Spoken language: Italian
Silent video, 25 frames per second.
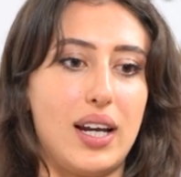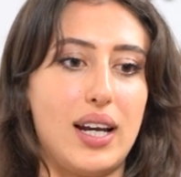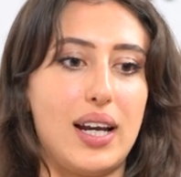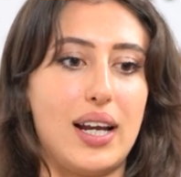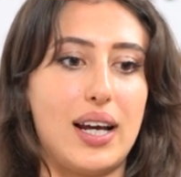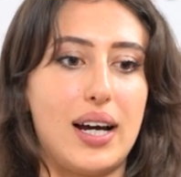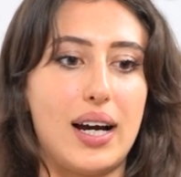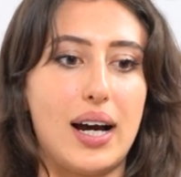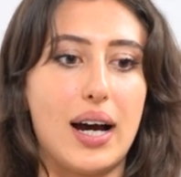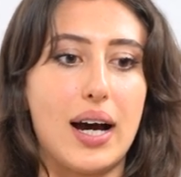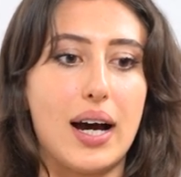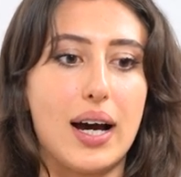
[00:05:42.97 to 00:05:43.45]

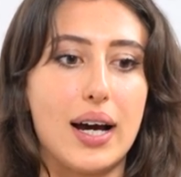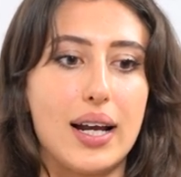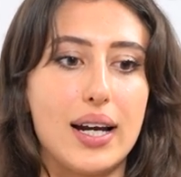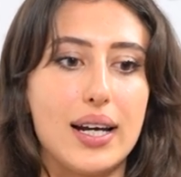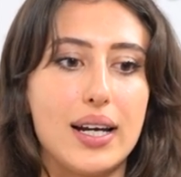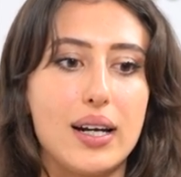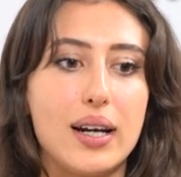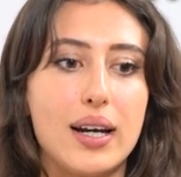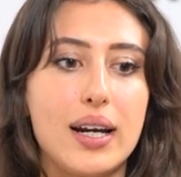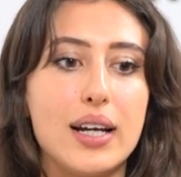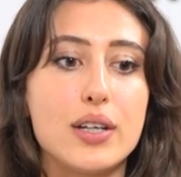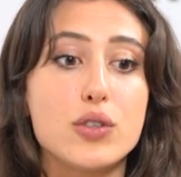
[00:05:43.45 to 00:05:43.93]
La,
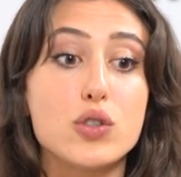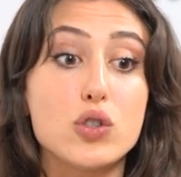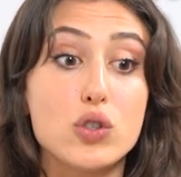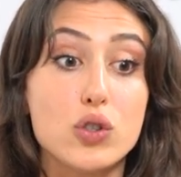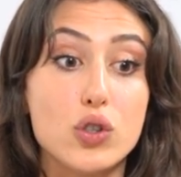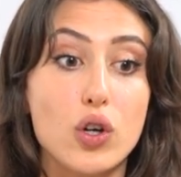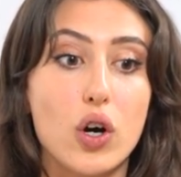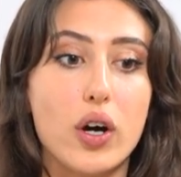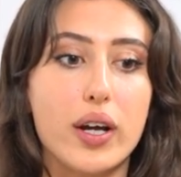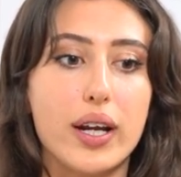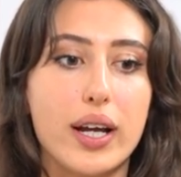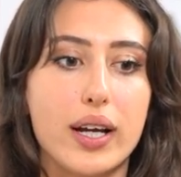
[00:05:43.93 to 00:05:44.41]
le
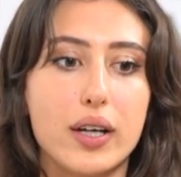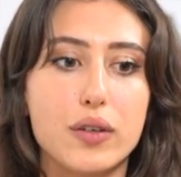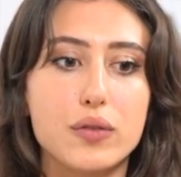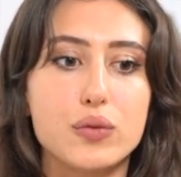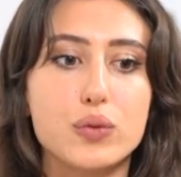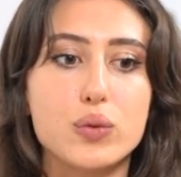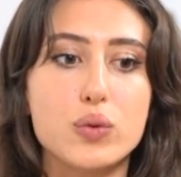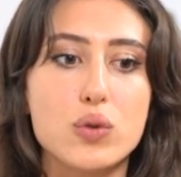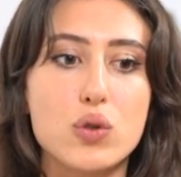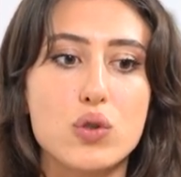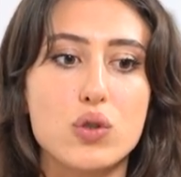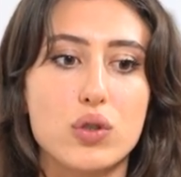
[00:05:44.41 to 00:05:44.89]
storie che
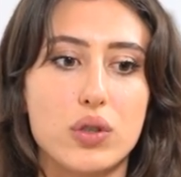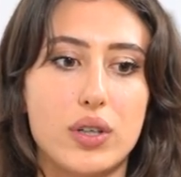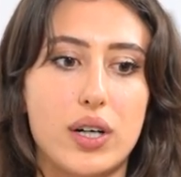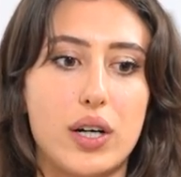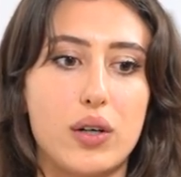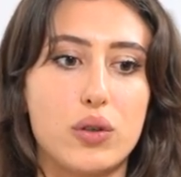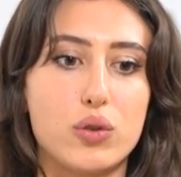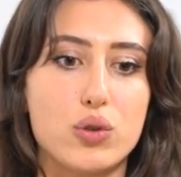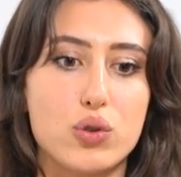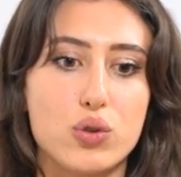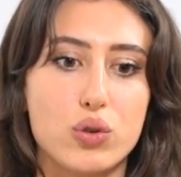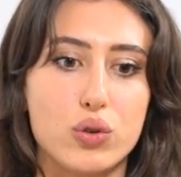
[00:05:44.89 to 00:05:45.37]

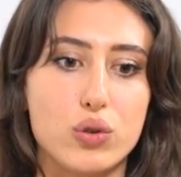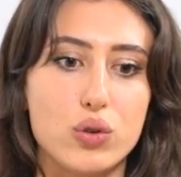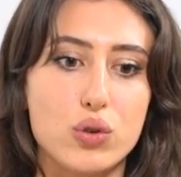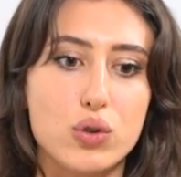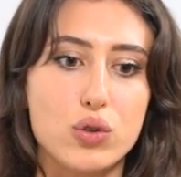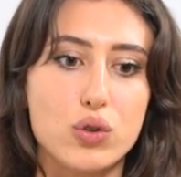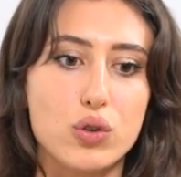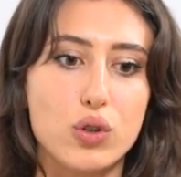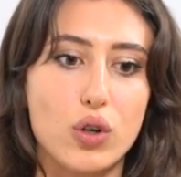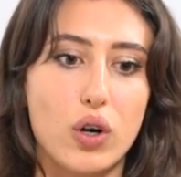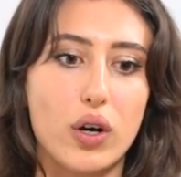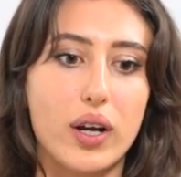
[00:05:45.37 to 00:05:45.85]
funzionano sono
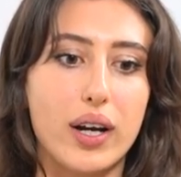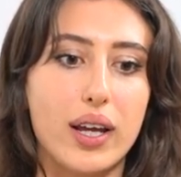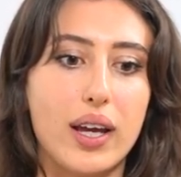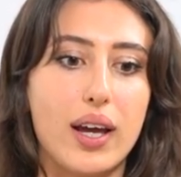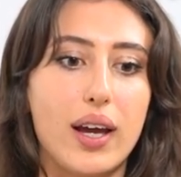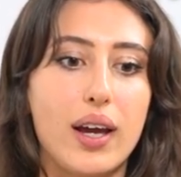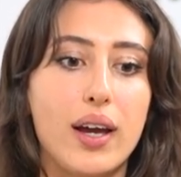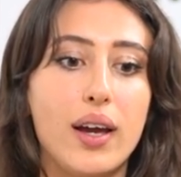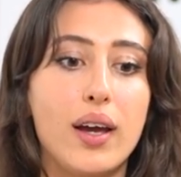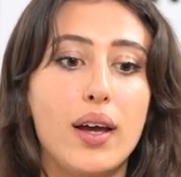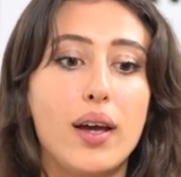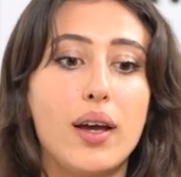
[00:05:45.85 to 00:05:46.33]

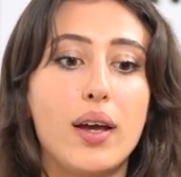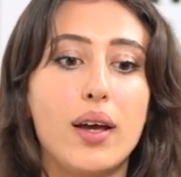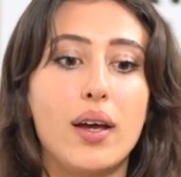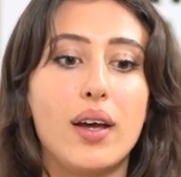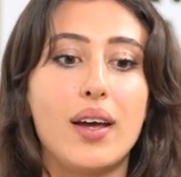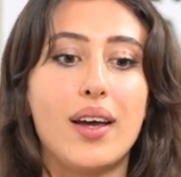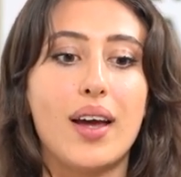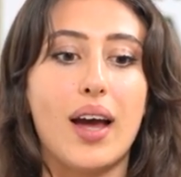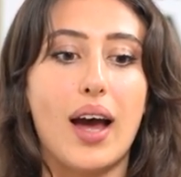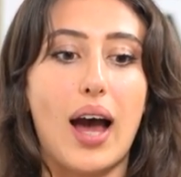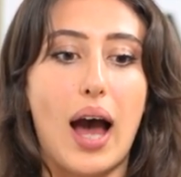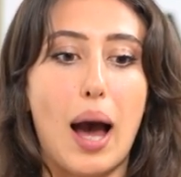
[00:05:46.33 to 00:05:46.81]
storie
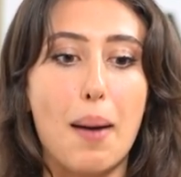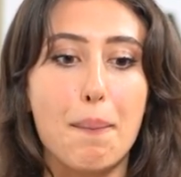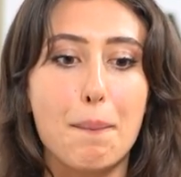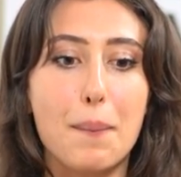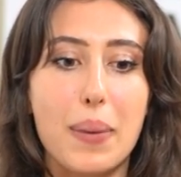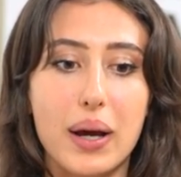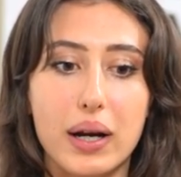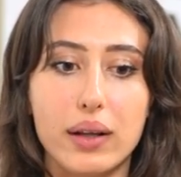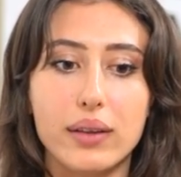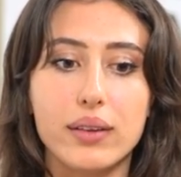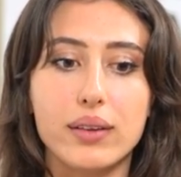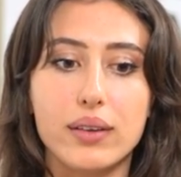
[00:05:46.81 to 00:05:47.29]

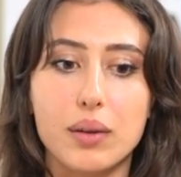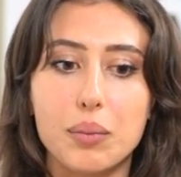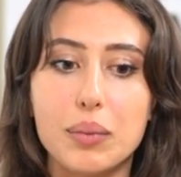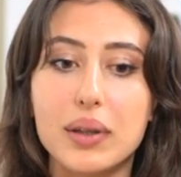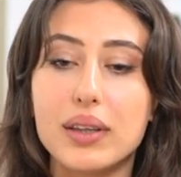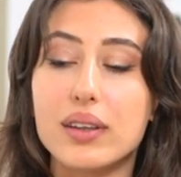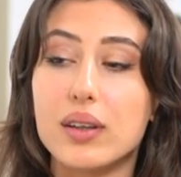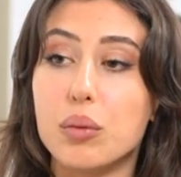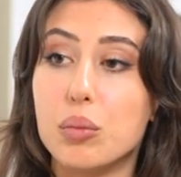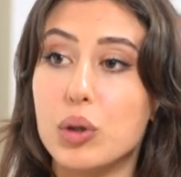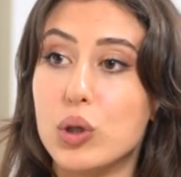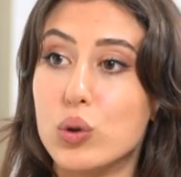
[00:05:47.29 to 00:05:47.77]

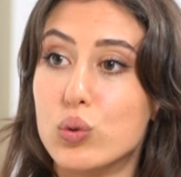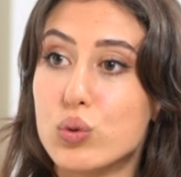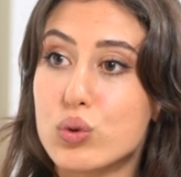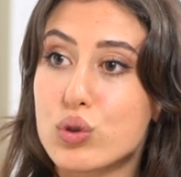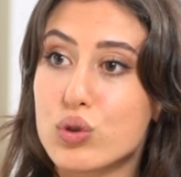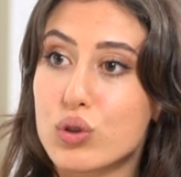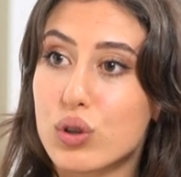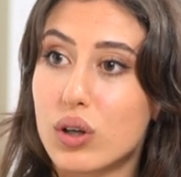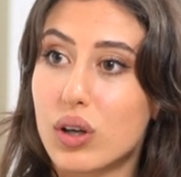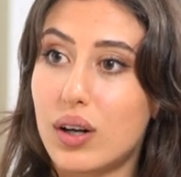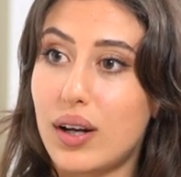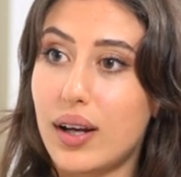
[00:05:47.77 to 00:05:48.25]
apparentemente
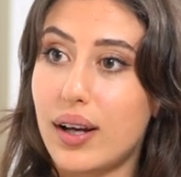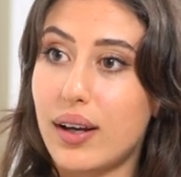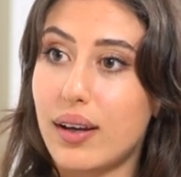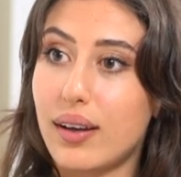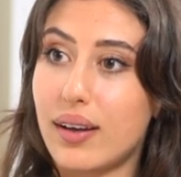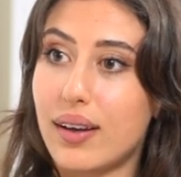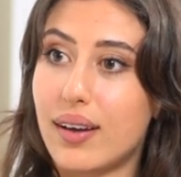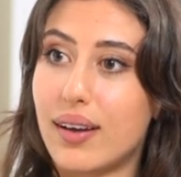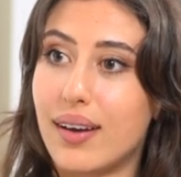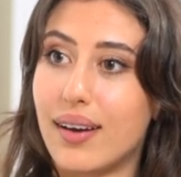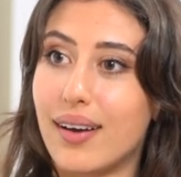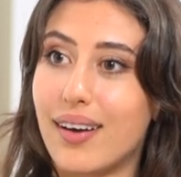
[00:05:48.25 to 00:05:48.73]

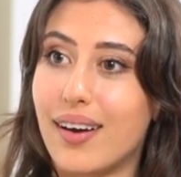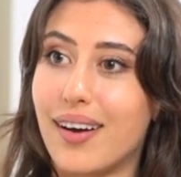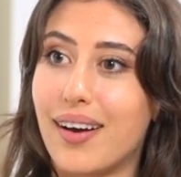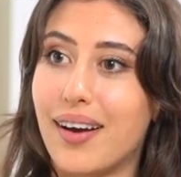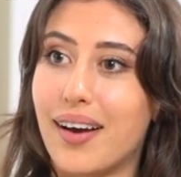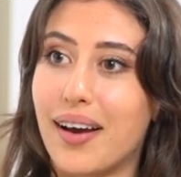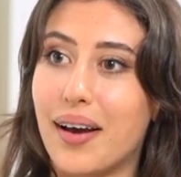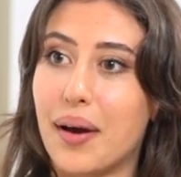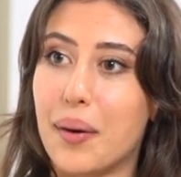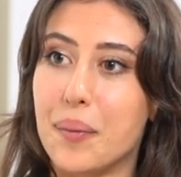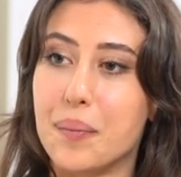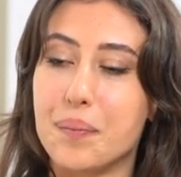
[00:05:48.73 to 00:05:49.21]
minuscole
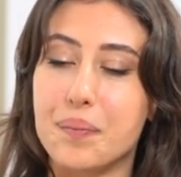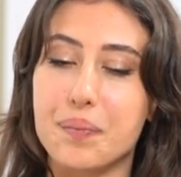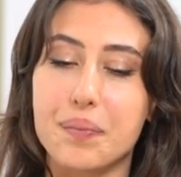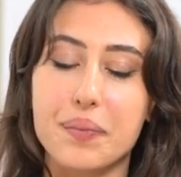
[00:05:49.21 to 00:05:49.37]
eh,